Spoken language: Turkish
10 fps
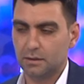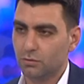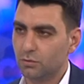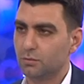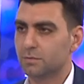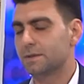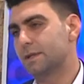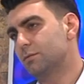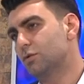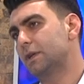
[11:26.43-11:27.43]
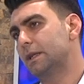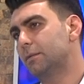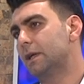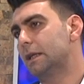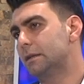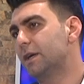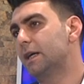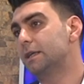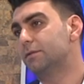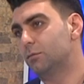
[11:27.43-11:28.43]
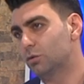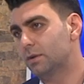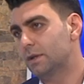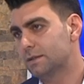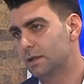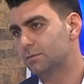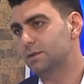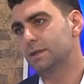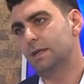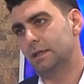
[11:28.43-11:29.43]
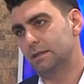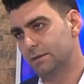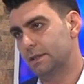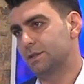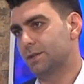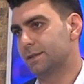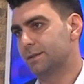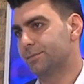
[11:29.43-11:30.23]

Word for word: Öyle olması lazım. O şekilde bir garanti mekanik ve motor aksamı için garanti verilecek.